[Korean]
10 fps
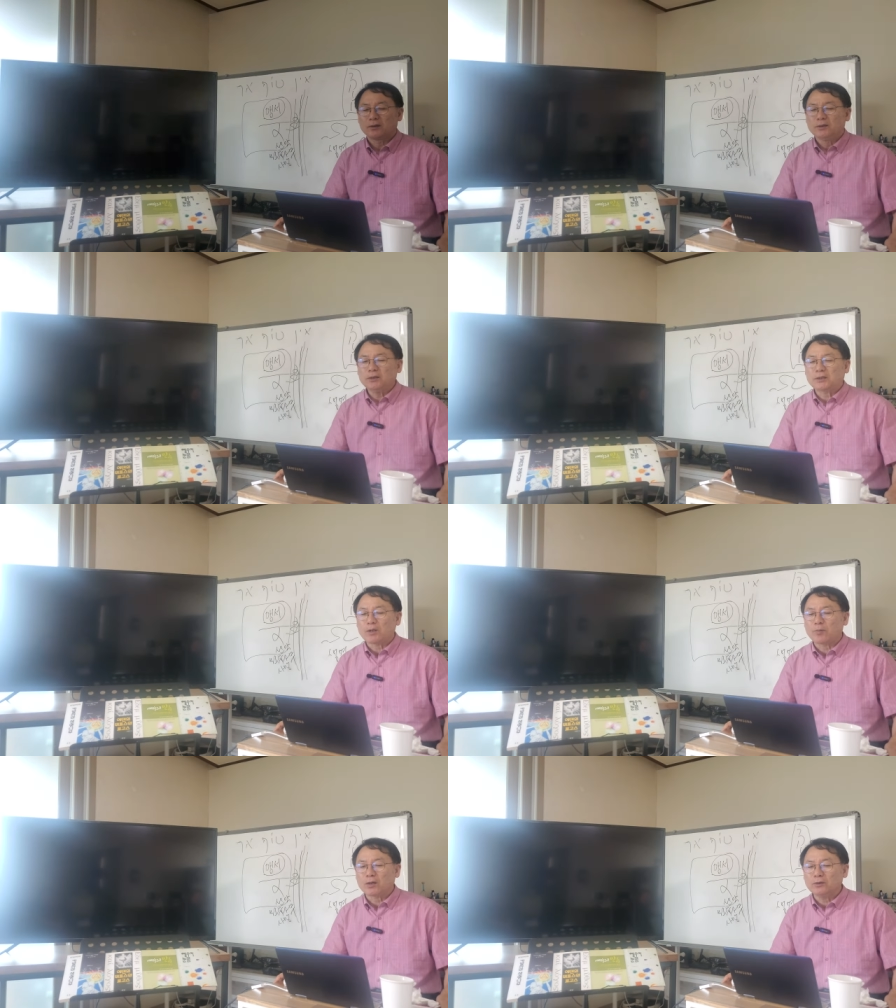이
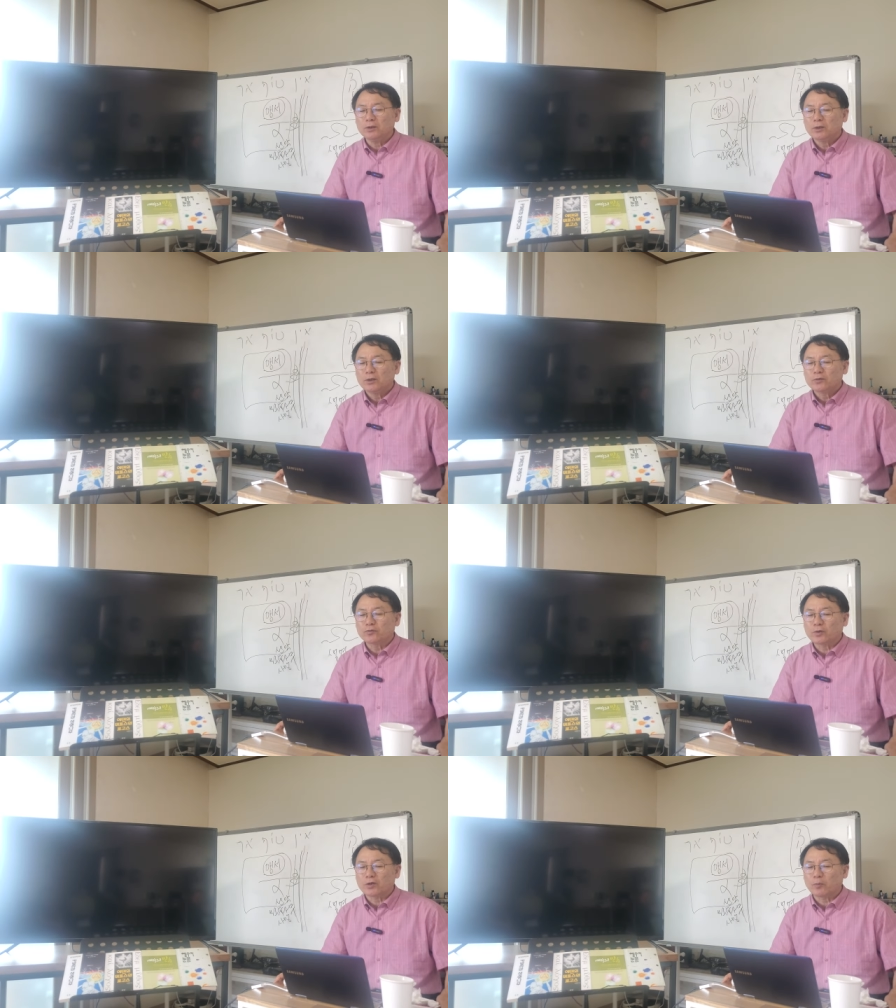장막은
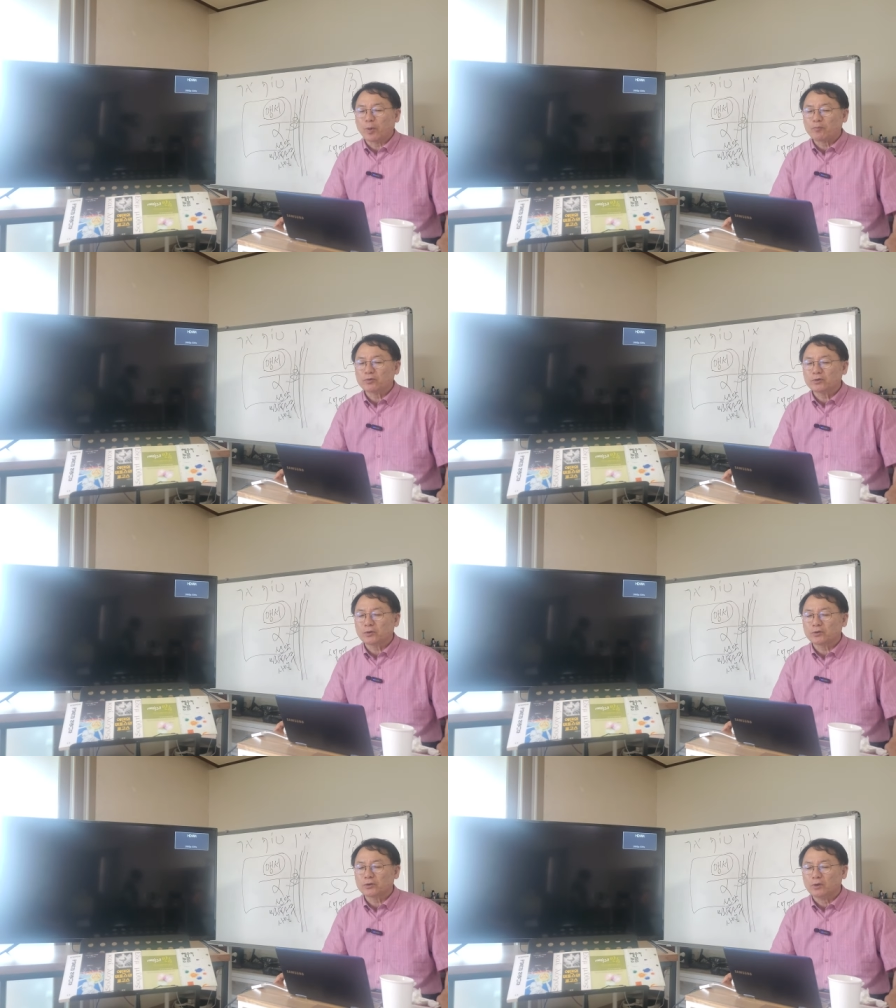주께서 베푸신
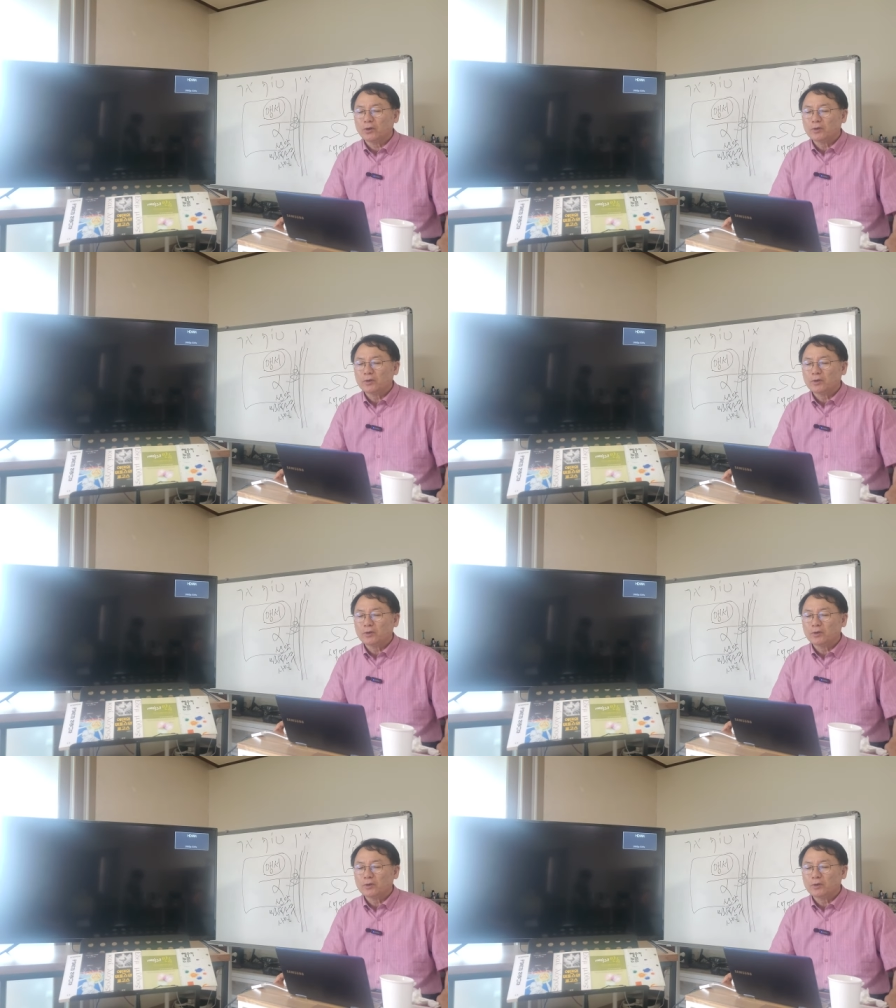것이요